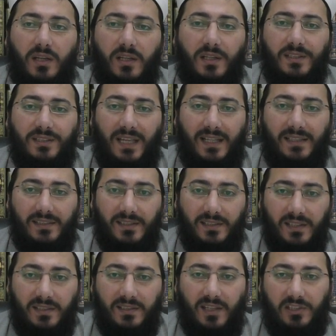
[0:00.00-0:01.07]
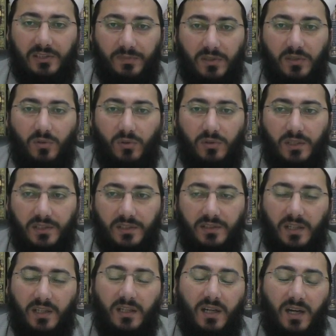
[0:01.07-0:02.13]
e, kendini tatmin yolları
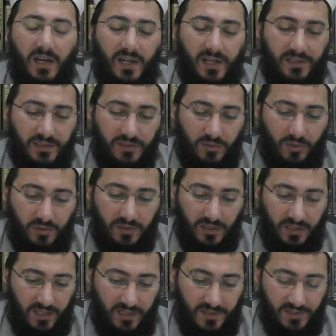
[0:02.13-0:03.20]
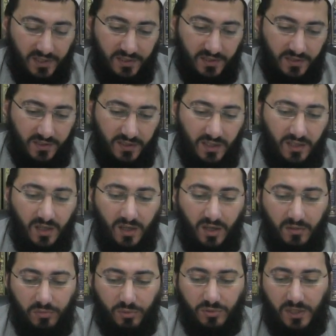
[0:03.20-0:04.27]
da aynı noktaya gelecektir ki
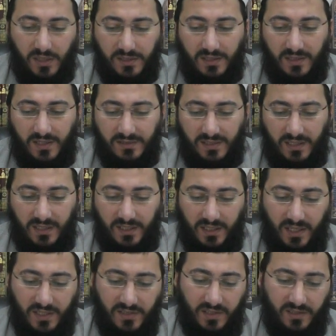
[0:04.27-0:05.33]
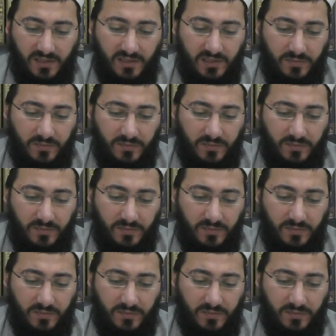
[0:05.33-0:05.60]
bunlar da kaza gerekecektir.